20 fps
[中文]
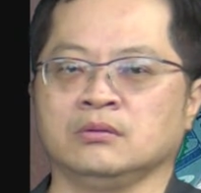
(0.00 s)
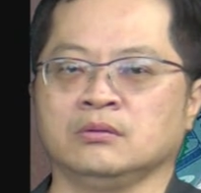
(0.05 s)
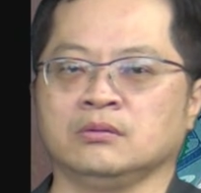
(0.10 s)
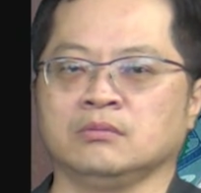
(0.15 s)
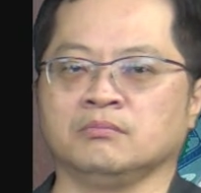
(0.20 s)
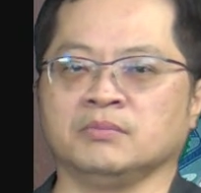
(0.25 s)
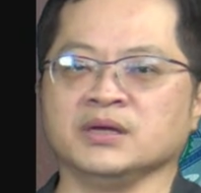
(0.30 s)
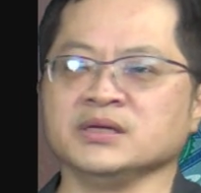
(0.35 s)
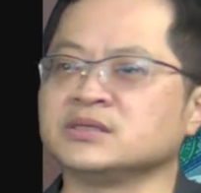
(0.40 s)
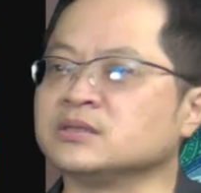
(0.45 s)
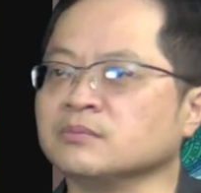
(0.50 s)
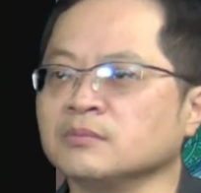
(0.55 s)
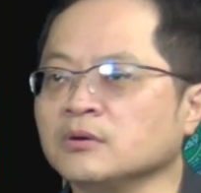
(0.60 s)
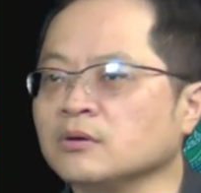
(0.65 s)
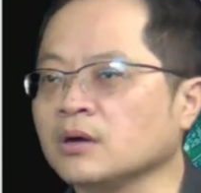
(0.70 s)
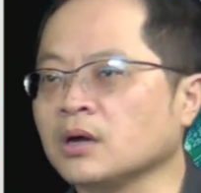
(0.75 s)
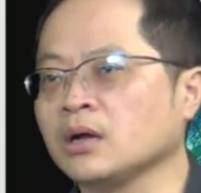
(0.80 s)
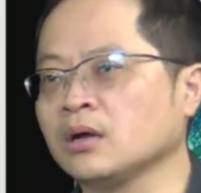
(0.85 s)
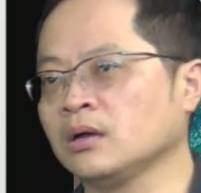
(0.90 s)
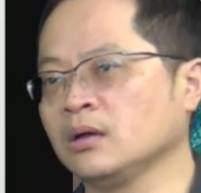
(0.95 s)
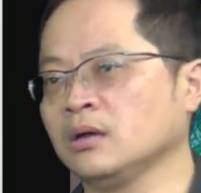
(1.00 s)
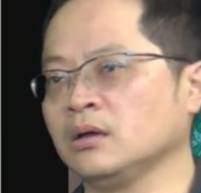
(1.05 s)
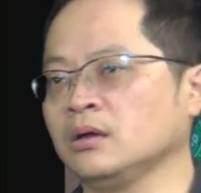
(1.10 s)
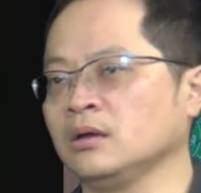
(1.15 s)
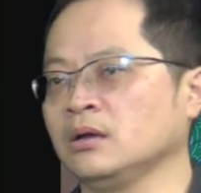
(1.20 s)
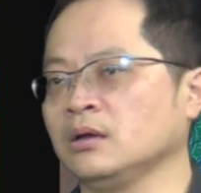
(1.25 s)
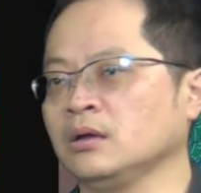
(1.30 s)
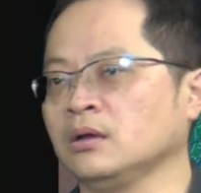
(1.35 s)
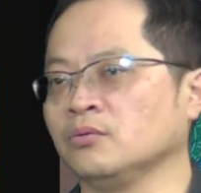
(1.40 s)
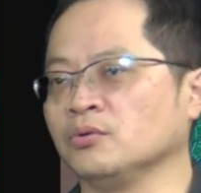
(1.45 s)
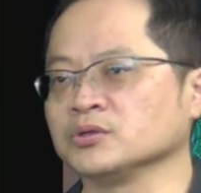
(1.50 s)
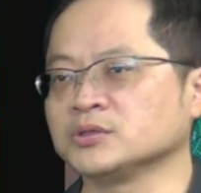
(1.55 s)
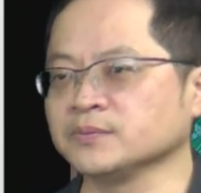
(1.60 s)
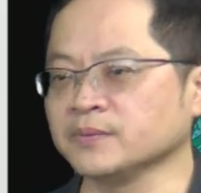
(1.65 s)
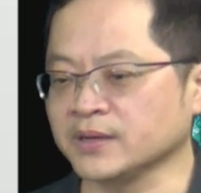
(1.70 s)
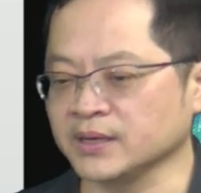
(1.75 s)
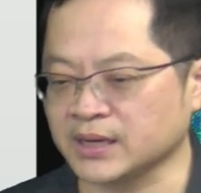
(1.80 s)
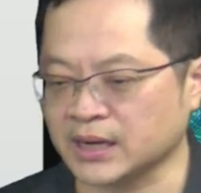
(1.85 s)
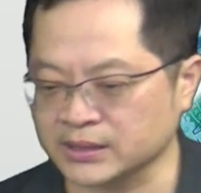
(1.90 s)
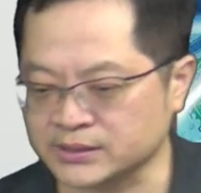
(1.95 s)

没什么，我是不是跟大家